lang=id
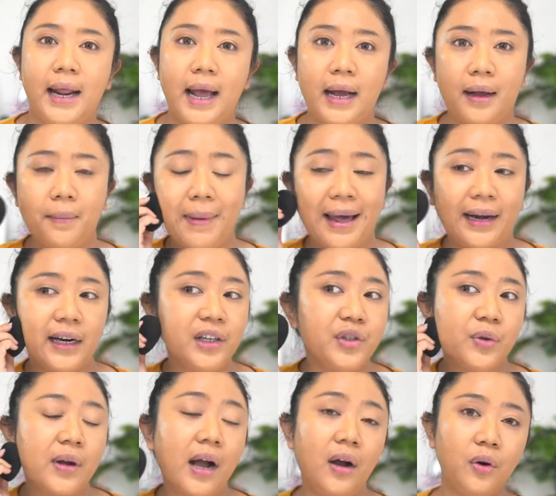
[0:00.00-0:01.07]
Nah kemarin
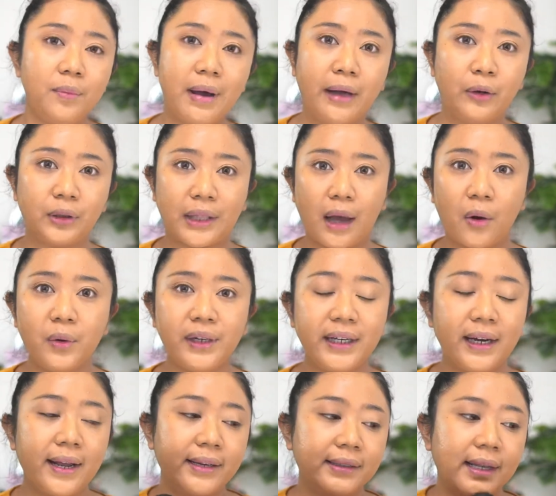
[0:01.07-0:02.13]
juga aku baru tahu
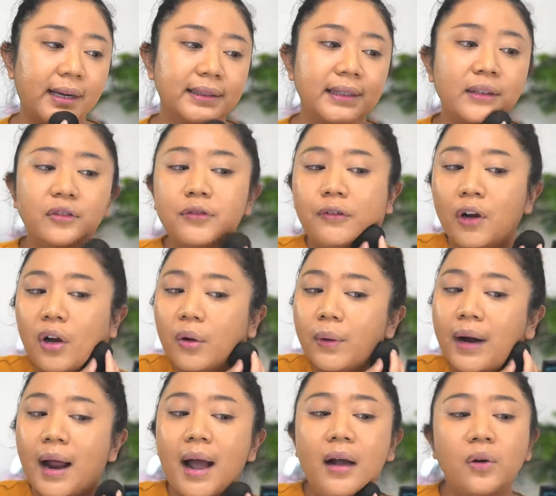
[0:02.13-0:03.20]
nih dari salah satu follower